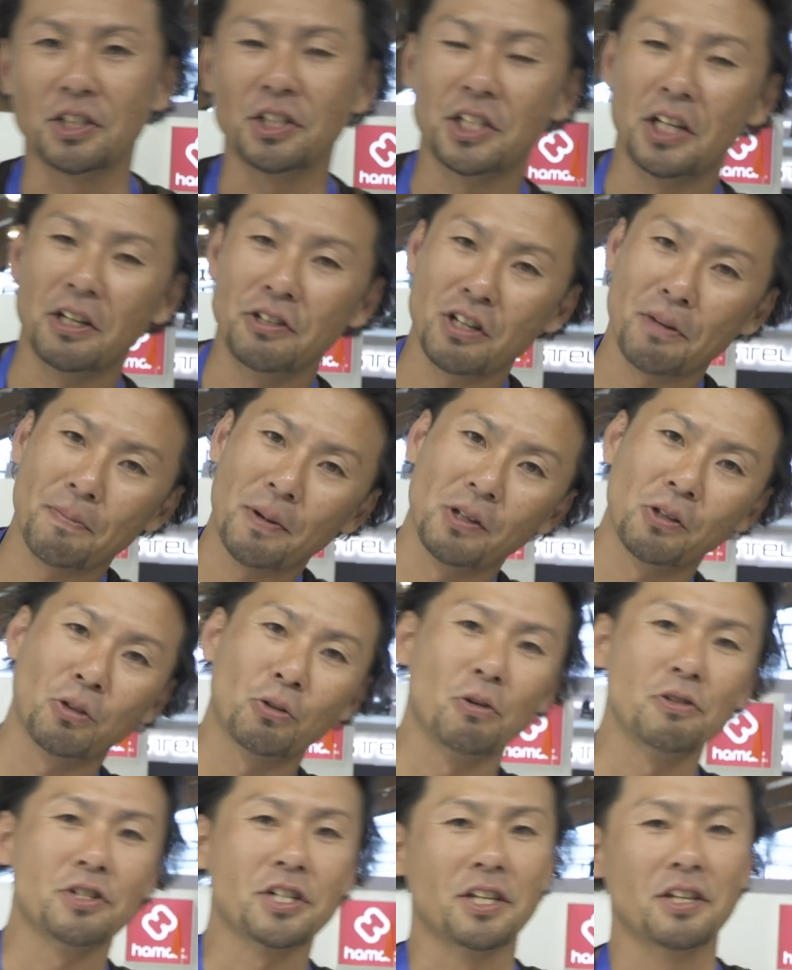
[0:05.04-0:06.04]
GCN ジャパン
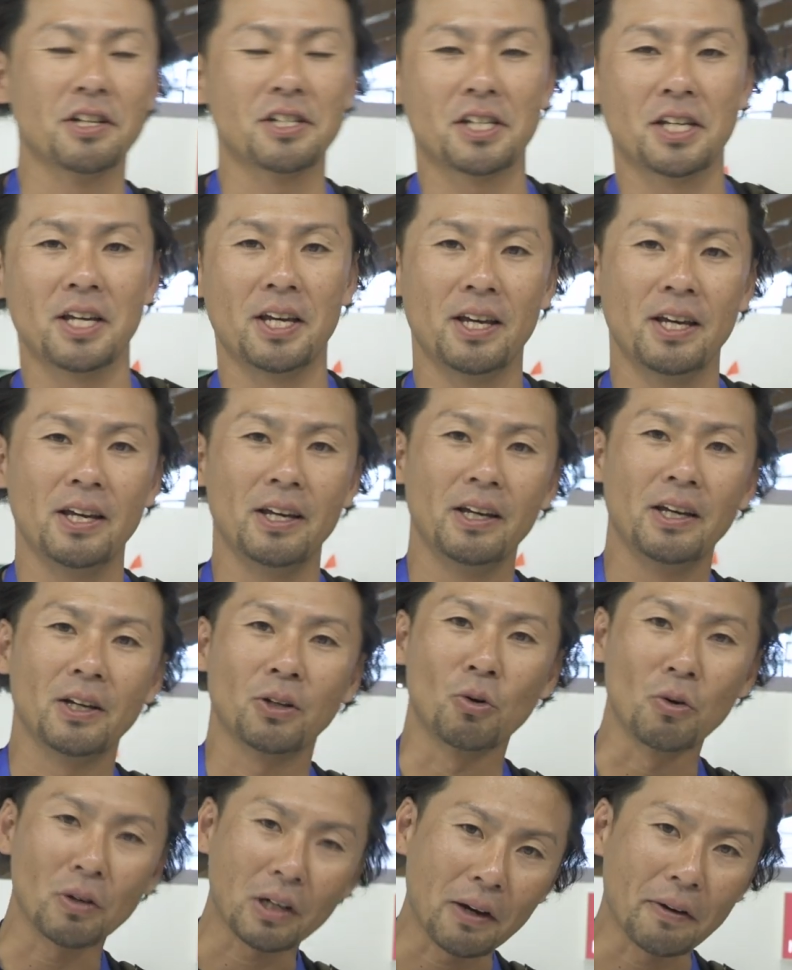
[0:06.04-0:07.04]
の土井ちゃんです。
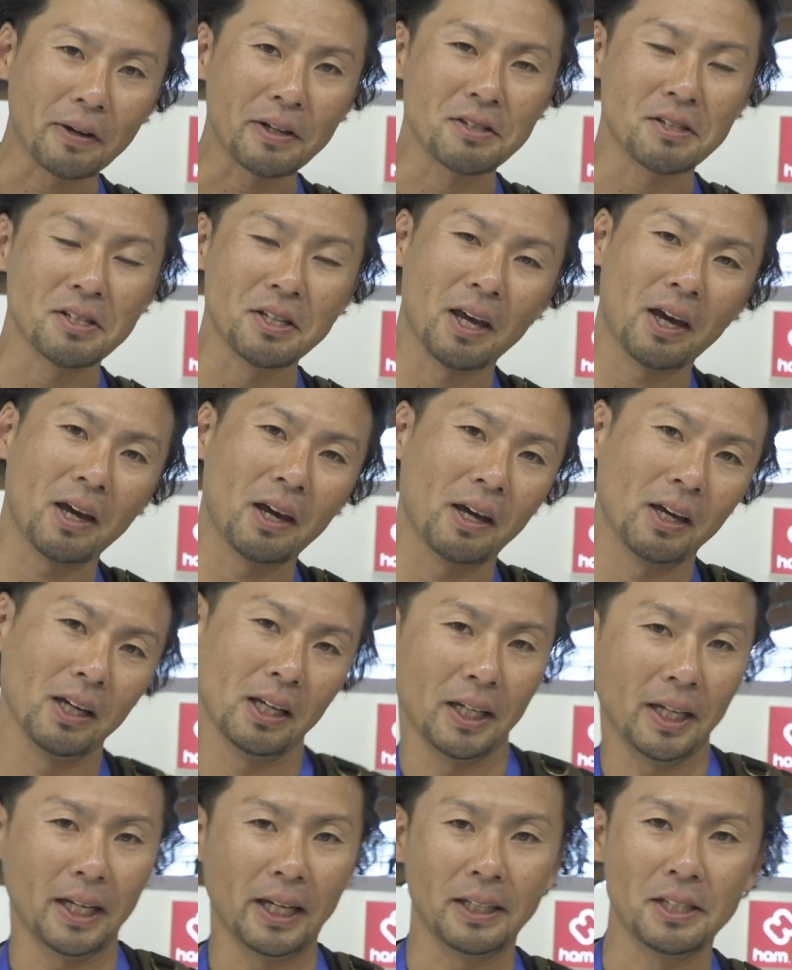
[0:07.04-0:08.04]
今回はですね、
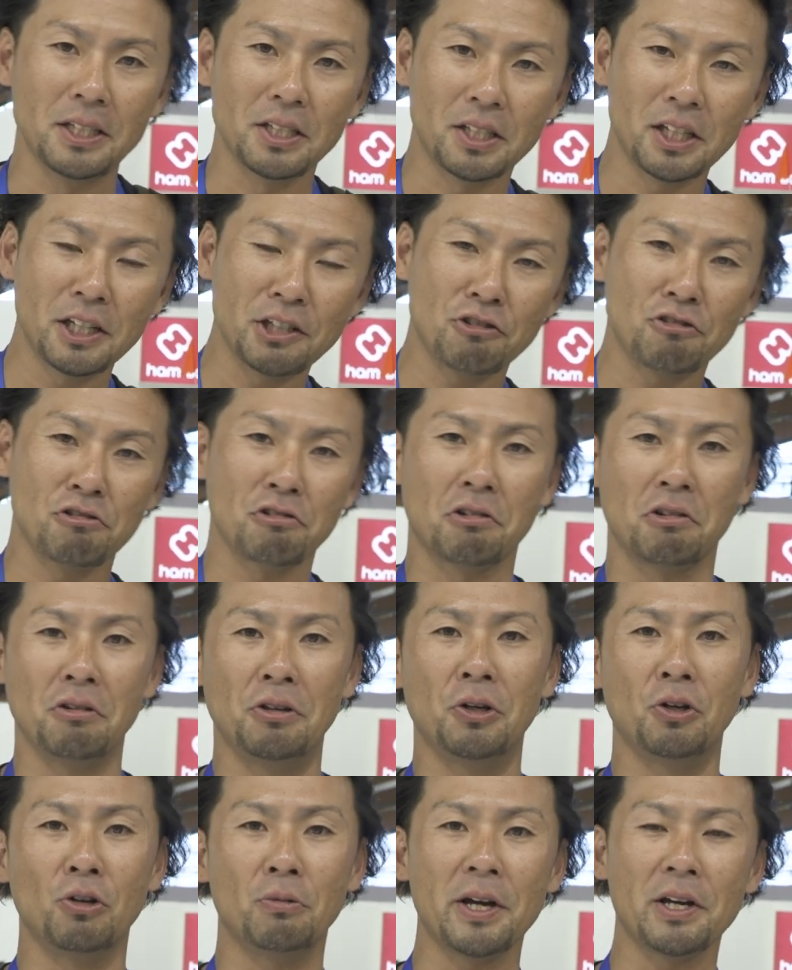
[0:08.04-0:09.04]

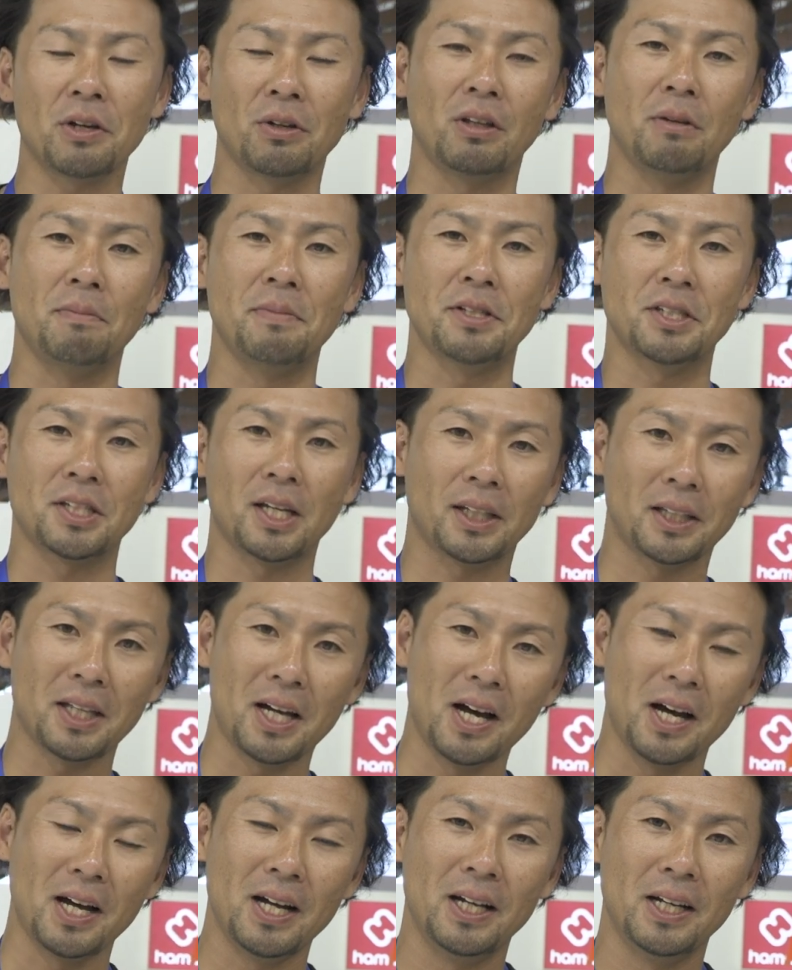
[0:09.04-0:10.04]
2019ユーロバイクで見つけ
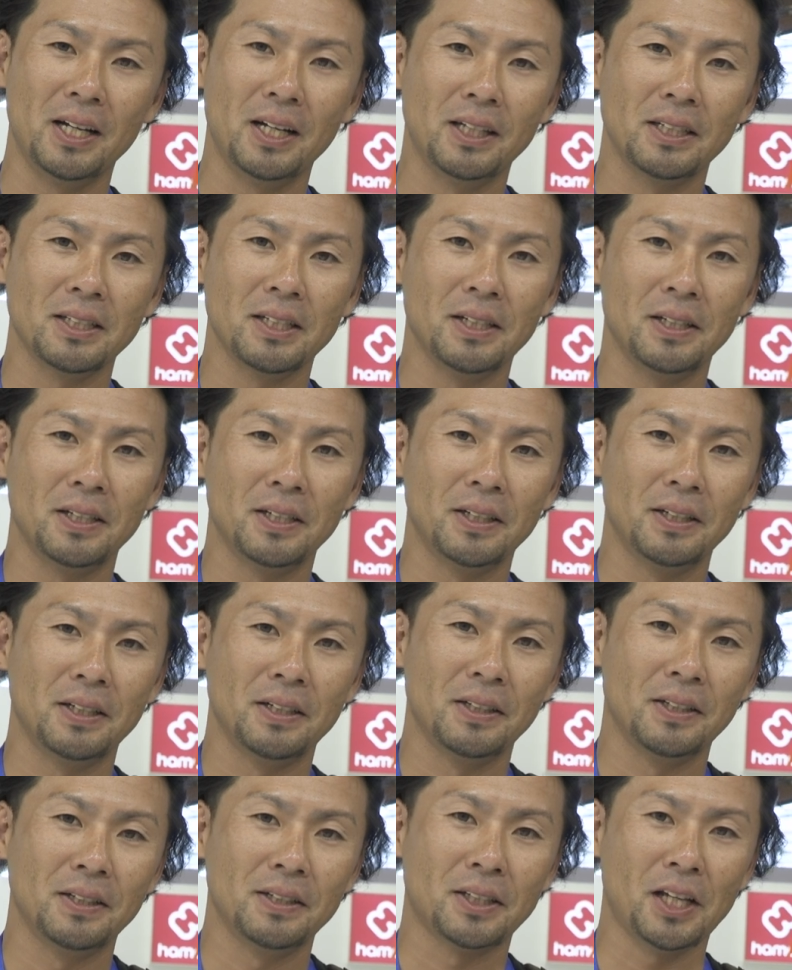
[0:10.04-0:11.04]
た
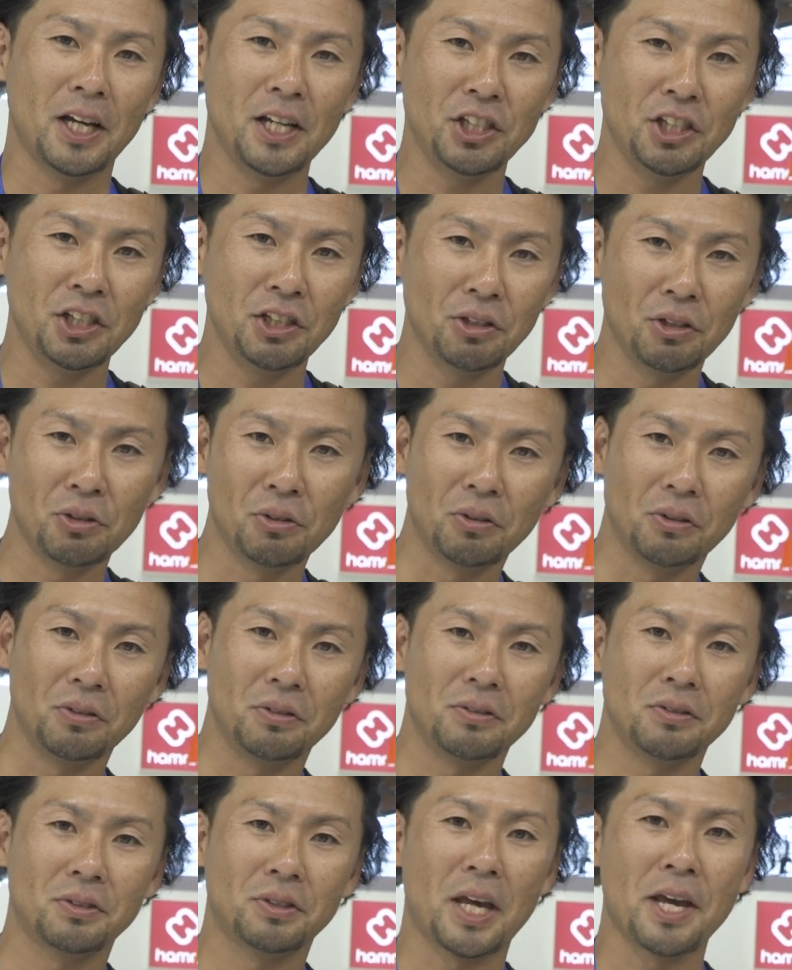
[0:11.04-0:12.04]
最新の
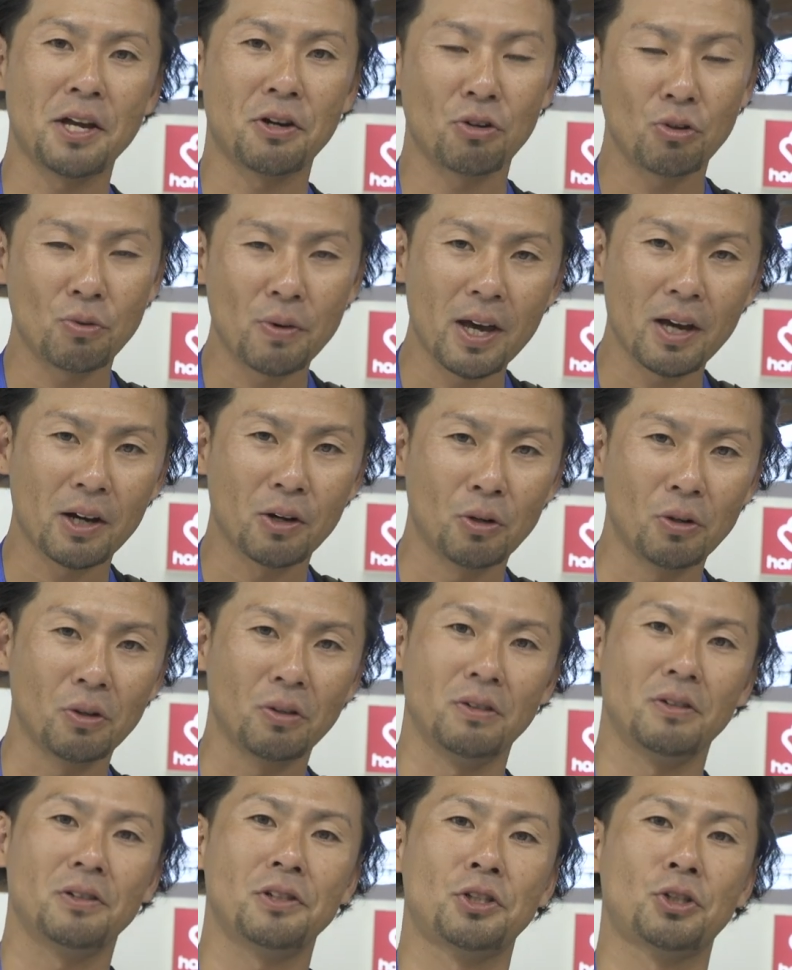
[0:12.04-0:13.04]
サイクルウェア
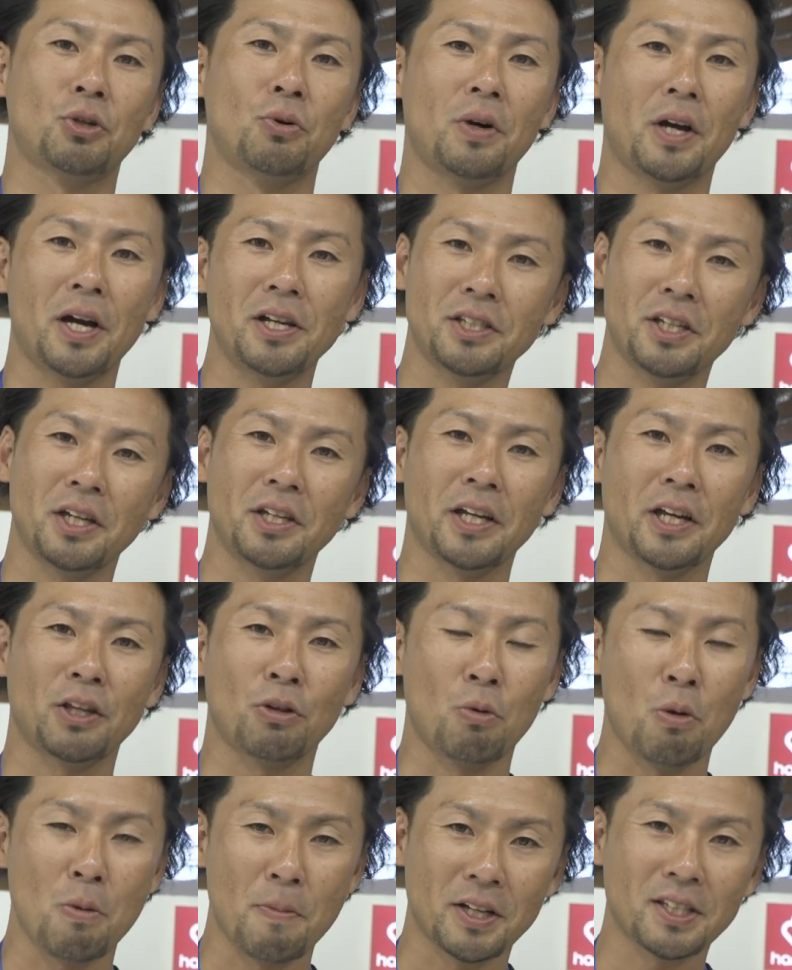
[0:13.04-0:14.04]
を紹介していきた
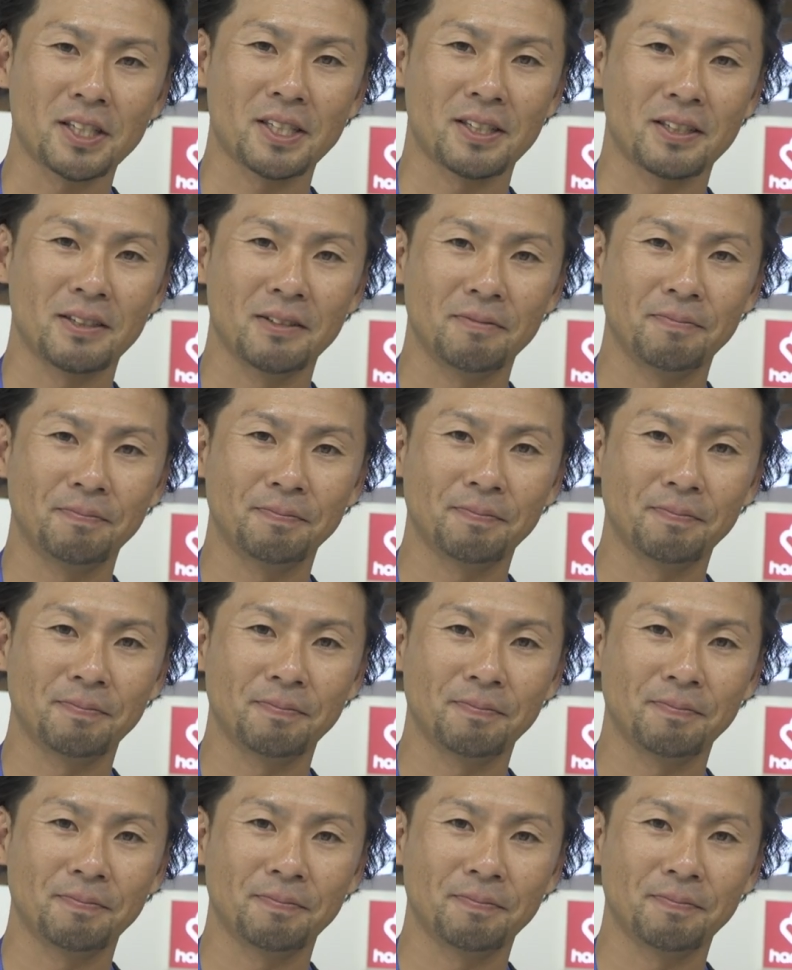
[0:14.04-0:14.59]
いと思います。